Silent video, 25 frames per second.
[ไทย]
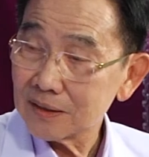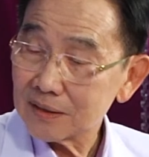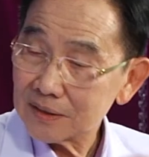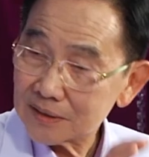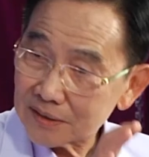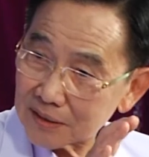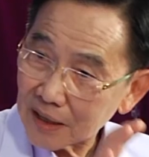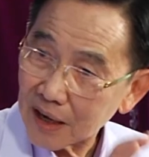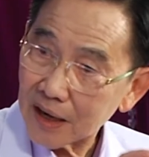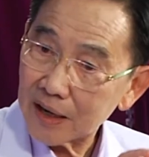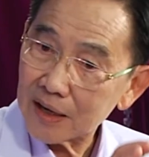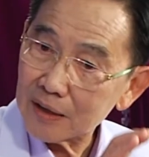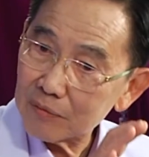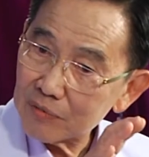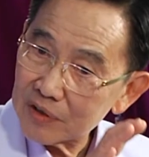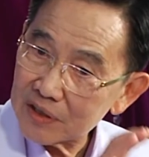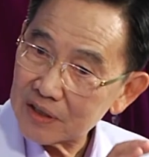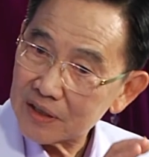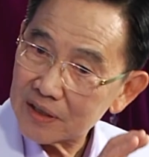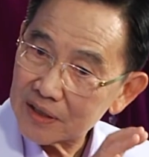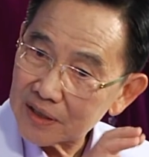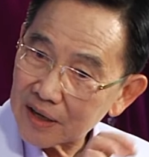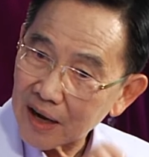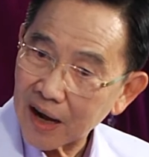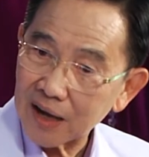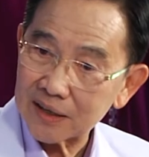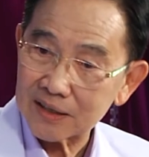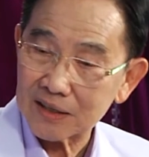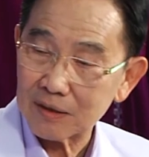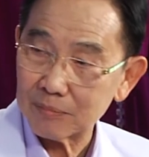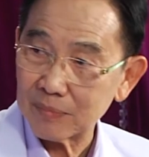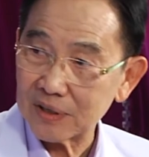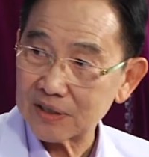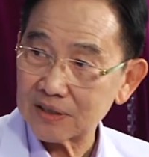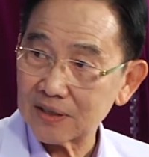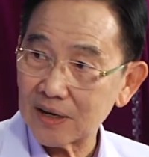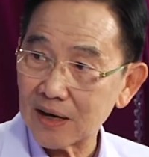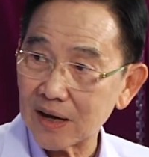ใช้วิธีการธรรม
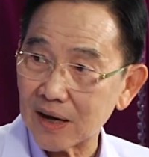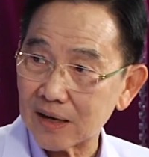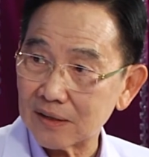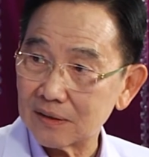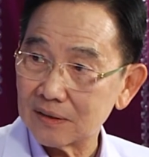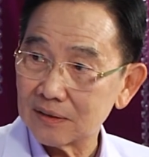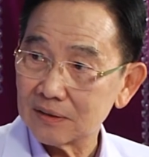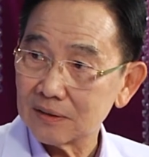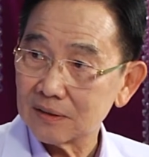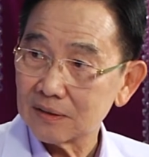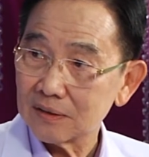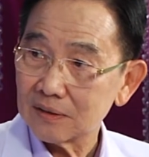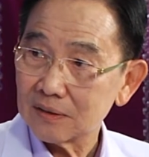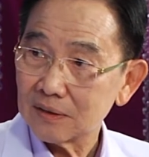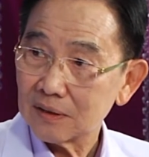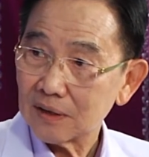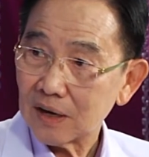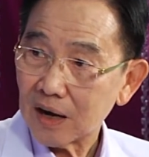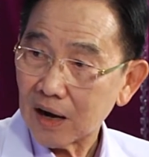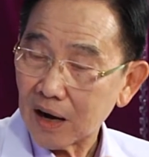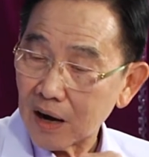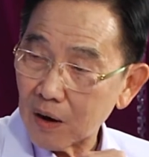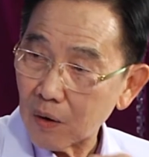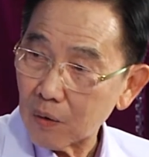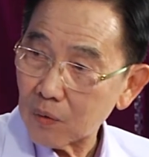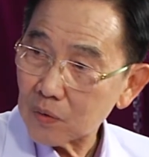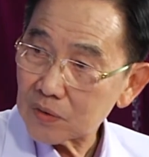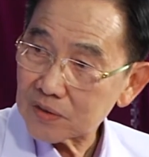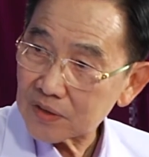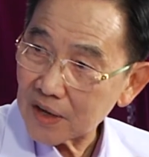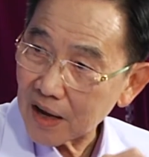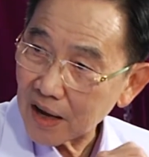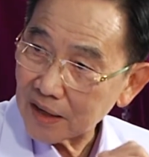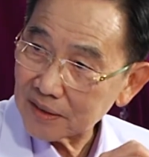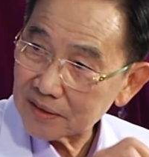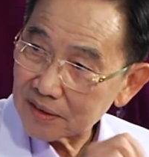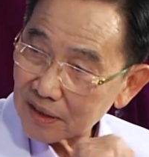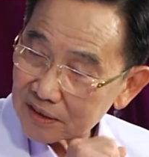ชาติ เอาสา
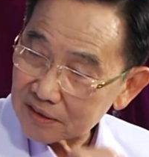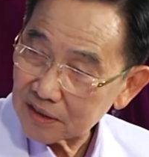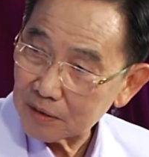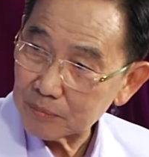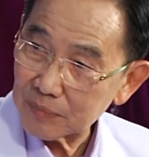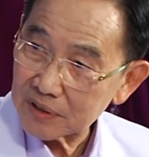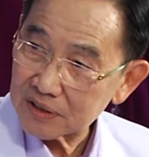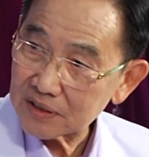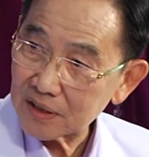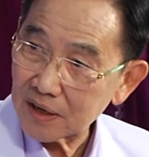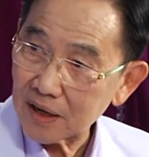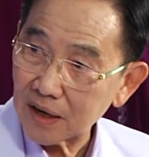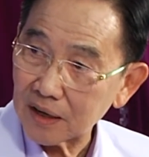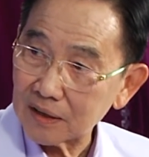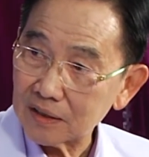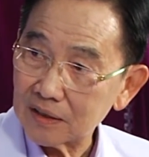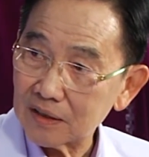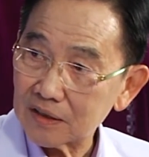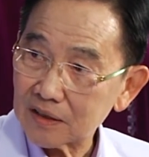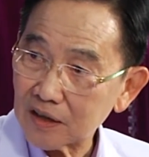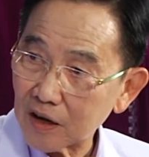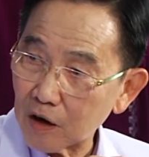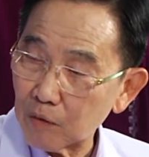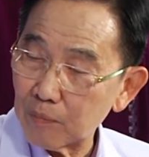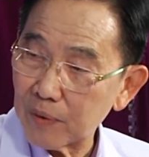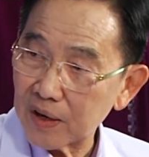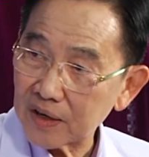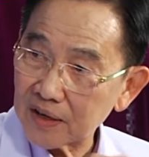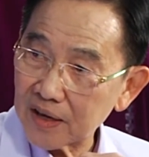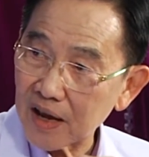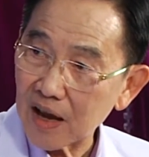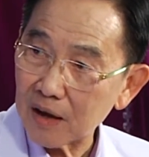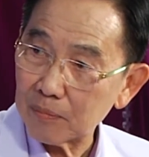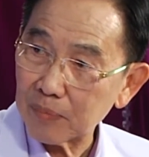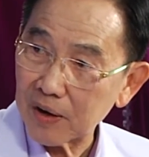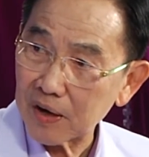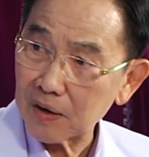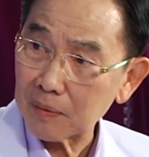รจากธรรมชาติ เข้าไปแก้
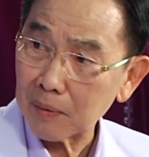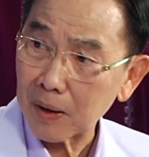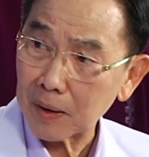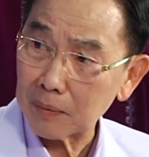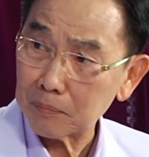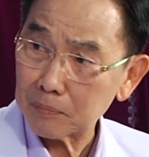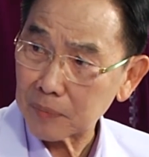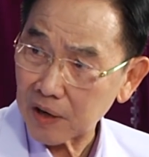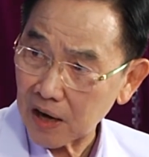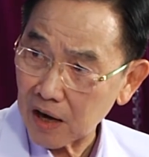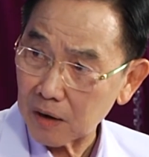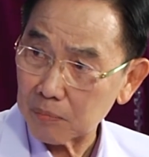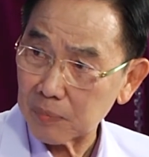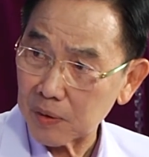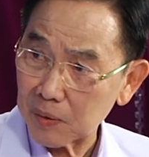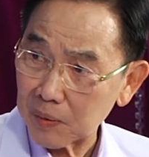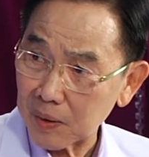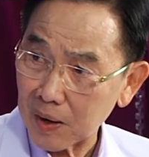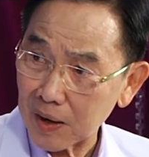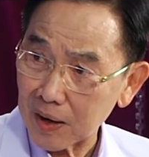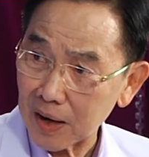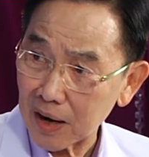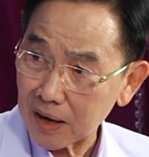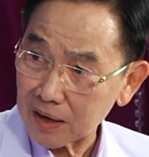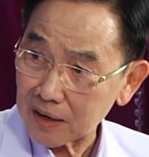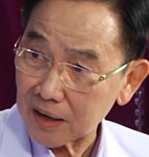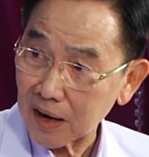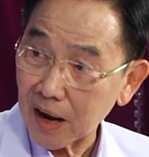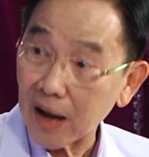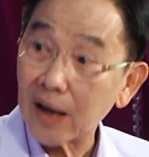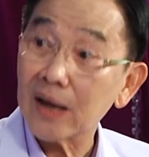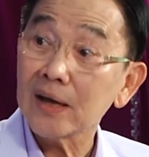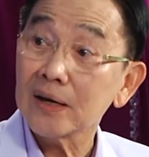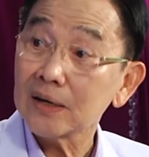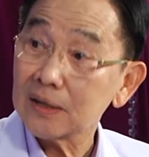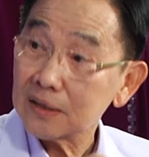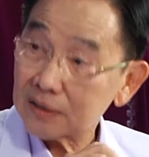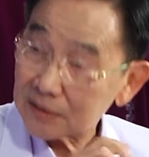ไปหาแก้ปัญหาร่างกาย
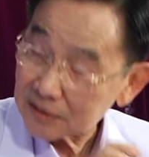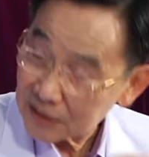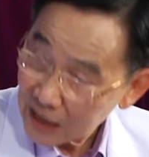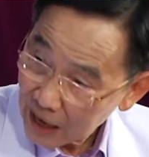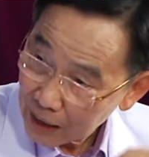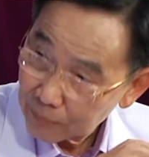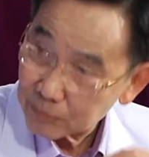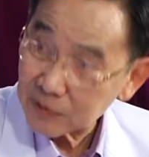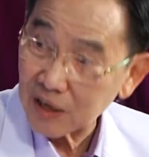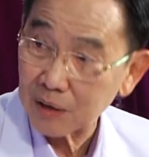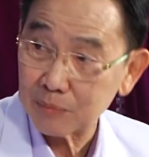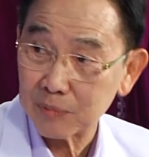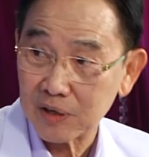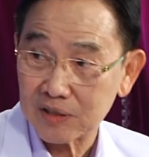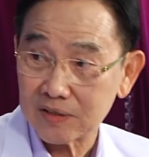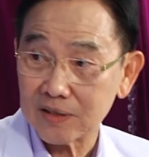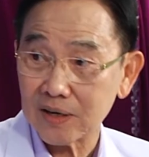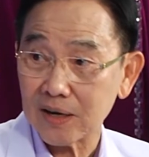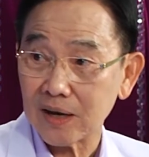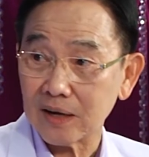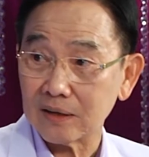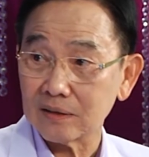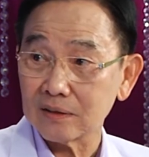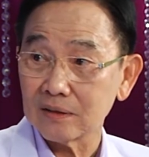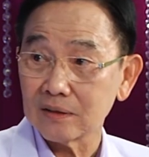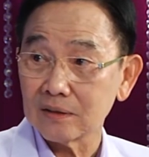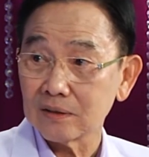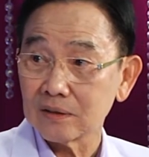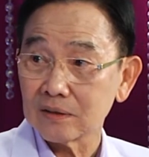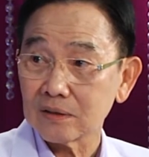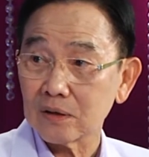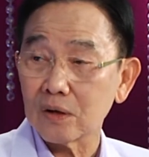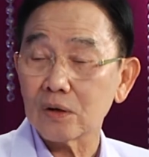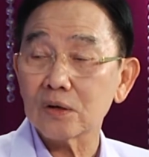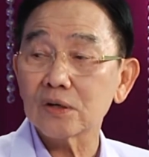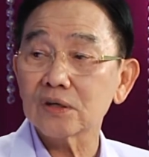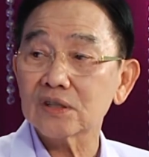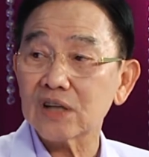ตามธรรมชาติ
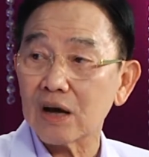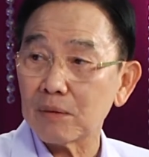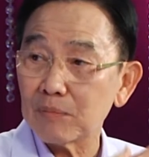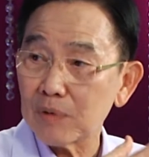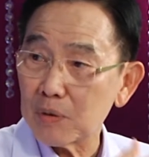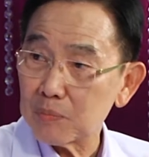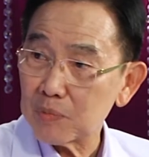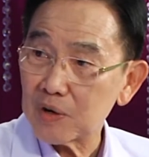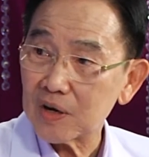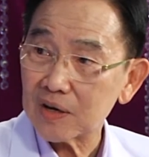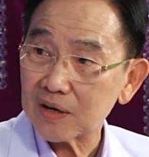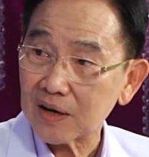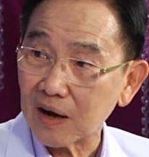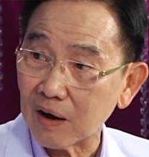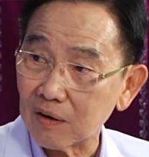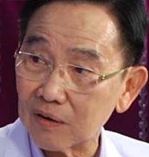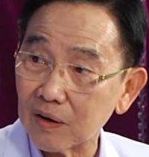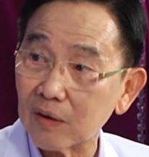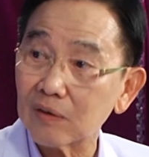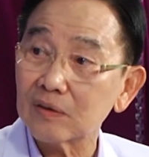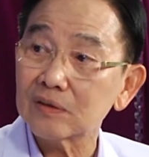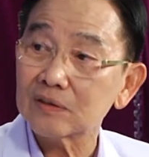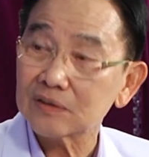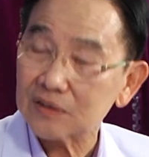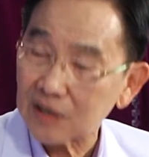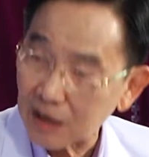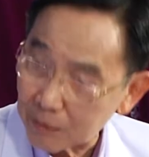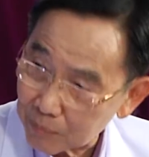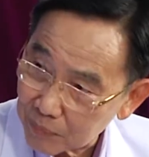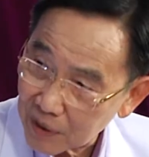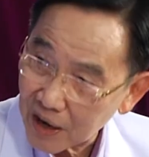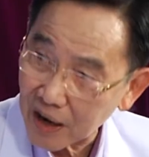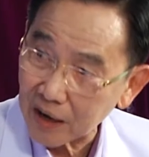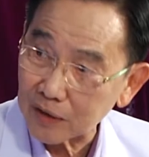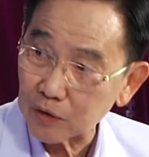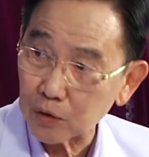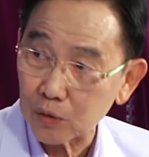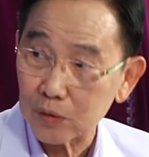ก็คือทำให้ไม่เลือดขาวเราทำ
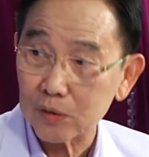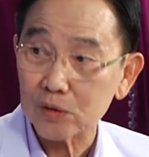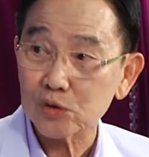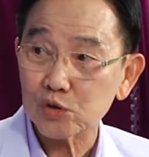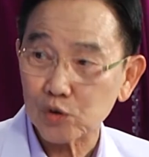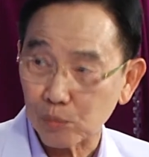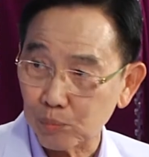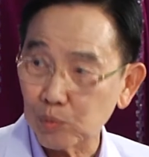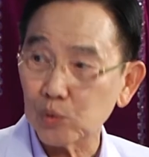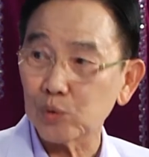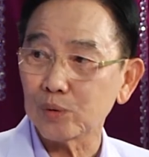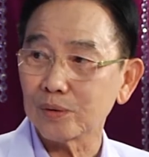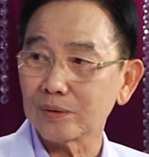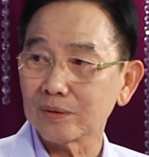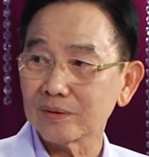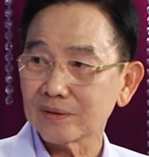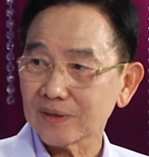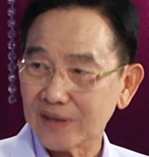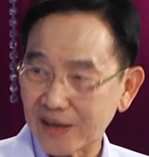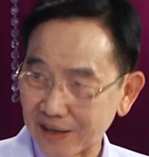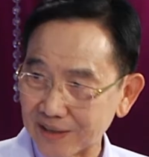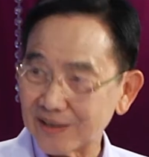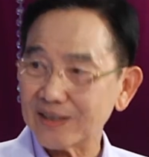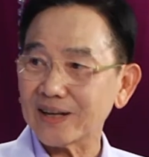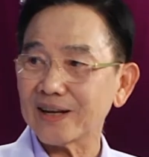งานโดยสมดุล แค่นั้น